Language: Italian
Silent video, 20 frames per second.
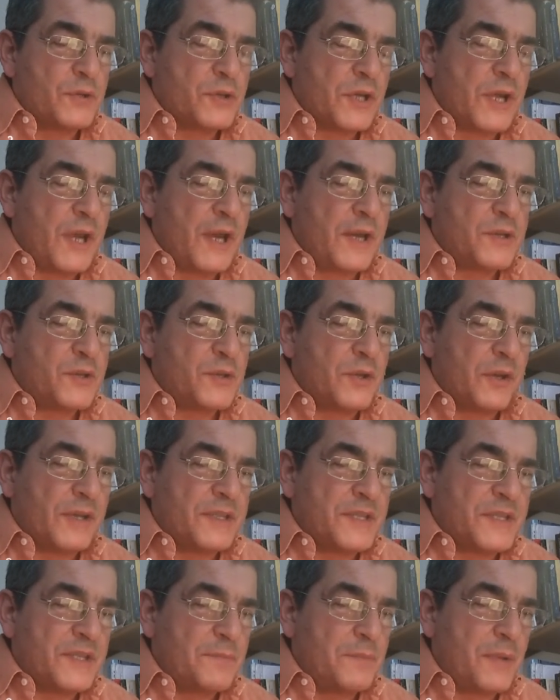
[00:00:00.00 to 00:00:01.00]
scherzo che
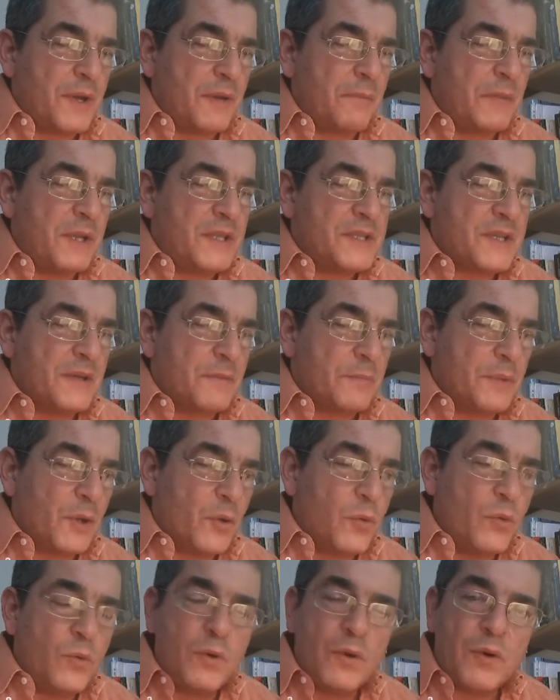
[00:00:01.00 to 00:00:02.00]
si permise
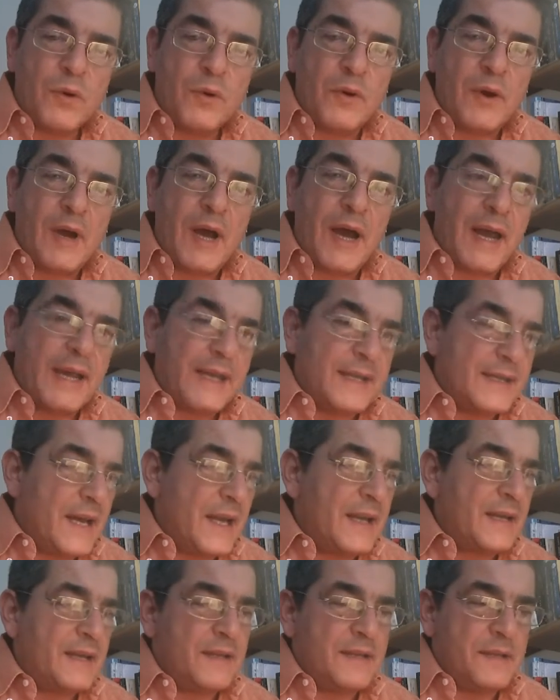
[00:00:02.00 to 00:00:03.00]
Epicuro ai
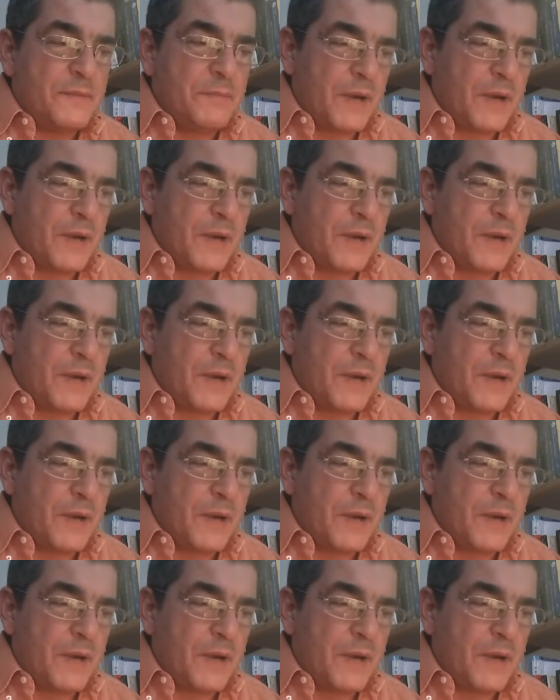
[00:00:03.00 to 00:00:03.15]
danni di